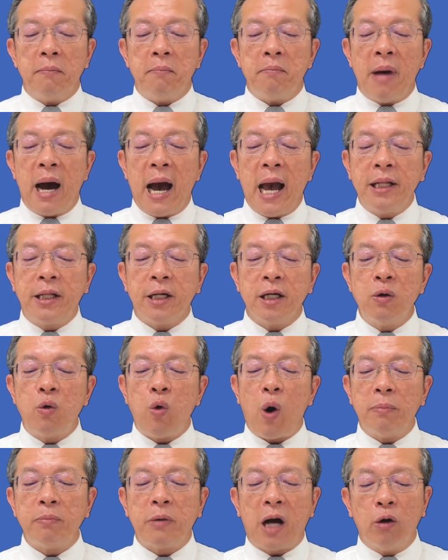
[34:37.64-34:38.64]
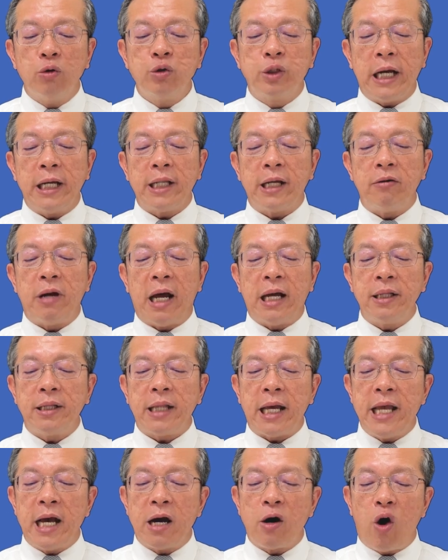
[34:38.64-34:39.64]
หมายถึงความเข้าใจเท่านั้น
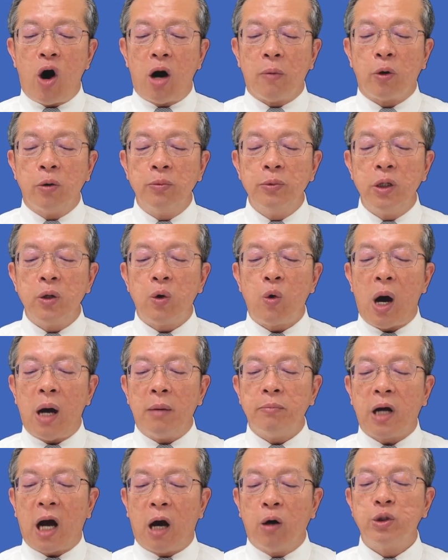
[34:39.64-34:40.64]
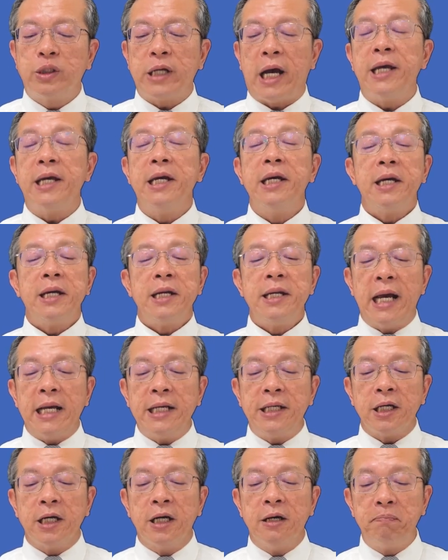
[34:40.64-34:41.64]
แต่ยังครอบคลุมถึงความเข้าใจใน
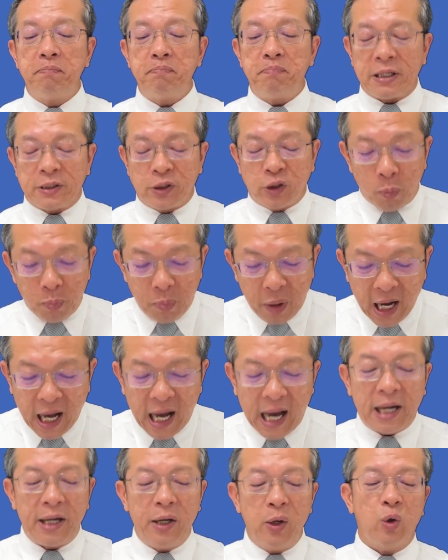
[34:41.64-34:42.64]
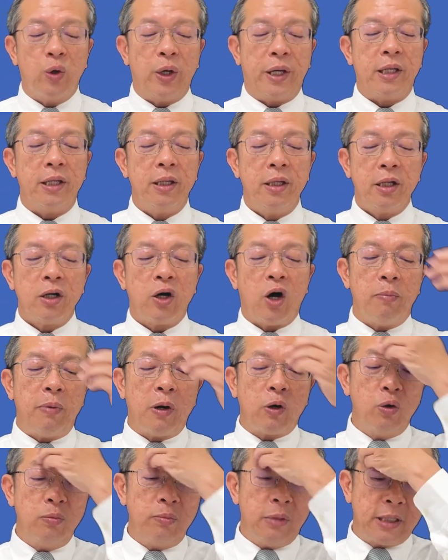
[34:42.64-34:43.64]
เชิงประสบการณ์ด้วย ขอพ
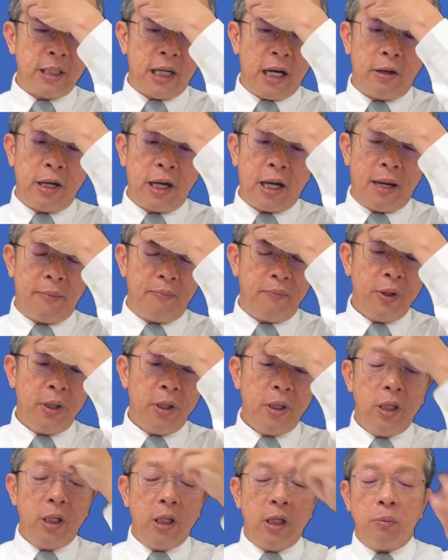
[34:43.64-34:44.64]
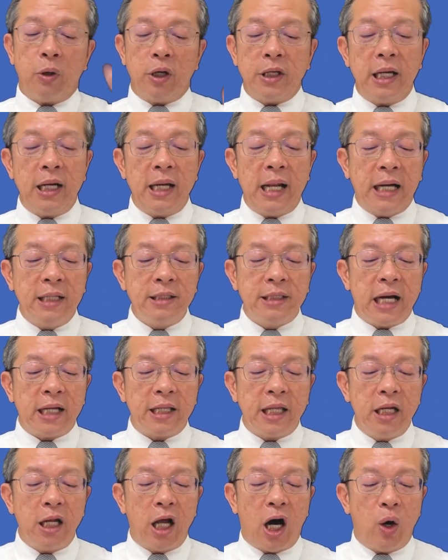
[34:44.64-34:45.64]
ระคุณพระเจ้านะครับ เพราะฉะนั้นหลังจาก
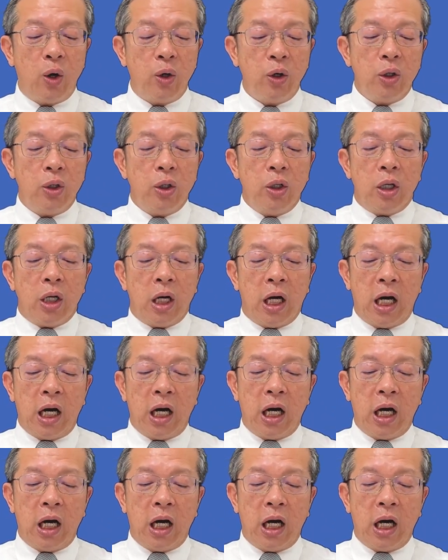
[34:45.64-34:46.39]
ที่เราอ